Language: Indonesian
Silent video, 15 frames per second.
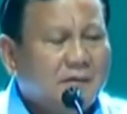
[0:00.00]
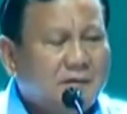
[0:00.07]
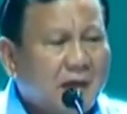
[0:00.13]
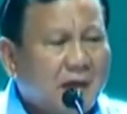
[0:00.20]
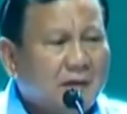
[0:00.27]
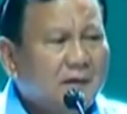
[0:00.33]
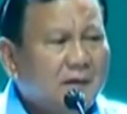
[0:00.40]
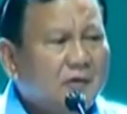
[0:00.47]

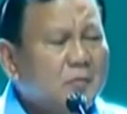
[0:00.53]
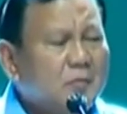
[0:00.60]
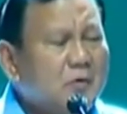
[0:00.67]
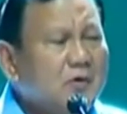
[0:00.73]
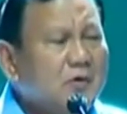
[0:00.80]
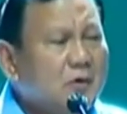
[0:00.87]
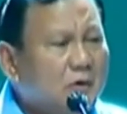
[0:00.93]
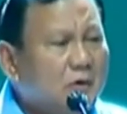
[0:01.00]
Jadi
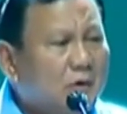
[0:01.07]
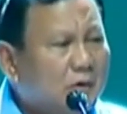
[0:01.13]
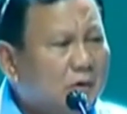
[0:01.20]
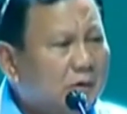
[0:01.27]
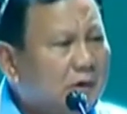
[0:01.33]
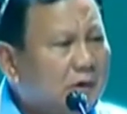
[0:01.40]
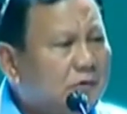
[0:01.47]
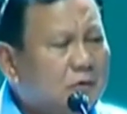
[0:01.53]

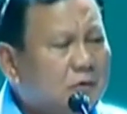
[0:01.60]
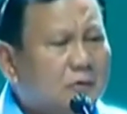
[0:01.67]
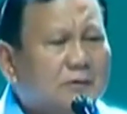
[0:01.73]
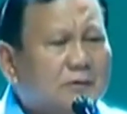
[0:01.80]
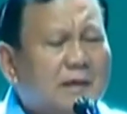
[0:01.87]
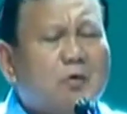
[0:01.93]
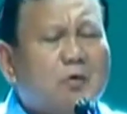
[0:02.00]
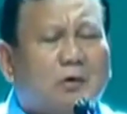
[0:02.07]
gubernur itu
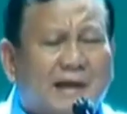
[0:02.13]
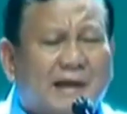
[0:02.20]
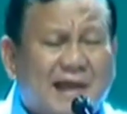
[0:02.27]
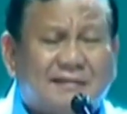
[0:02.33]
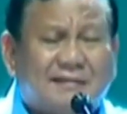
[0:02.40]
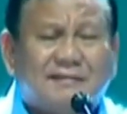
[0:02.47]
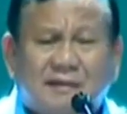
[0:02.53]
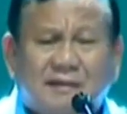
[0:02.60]

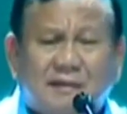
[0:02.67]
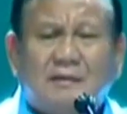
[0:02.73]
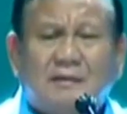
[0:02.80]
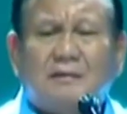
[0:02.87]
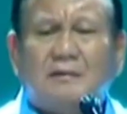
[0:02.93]
demokrasi